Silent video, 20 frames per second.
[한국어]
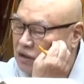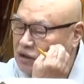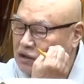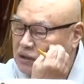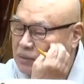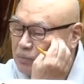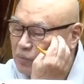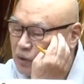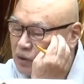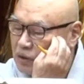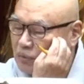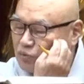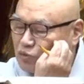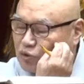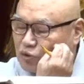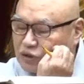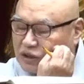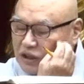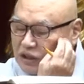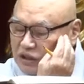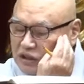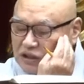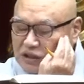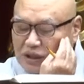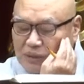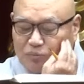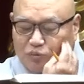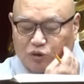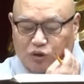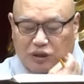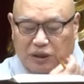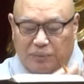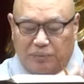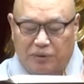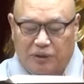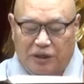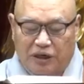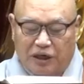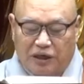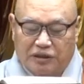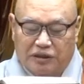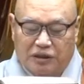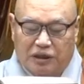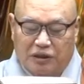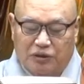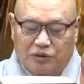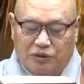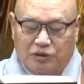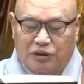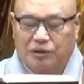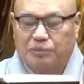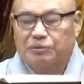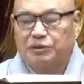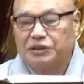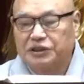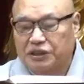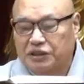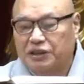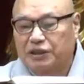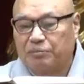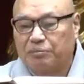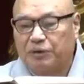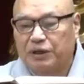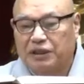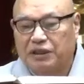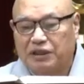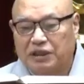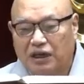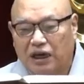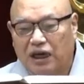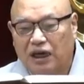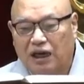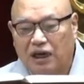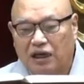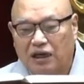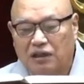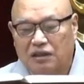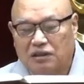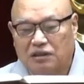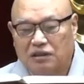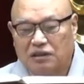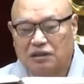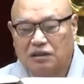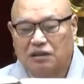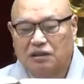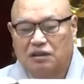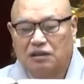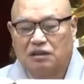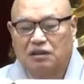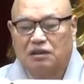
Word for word: 신불급 중생 시산무차별이 하더라도 그럼 어쩌잔 말이냐. 어.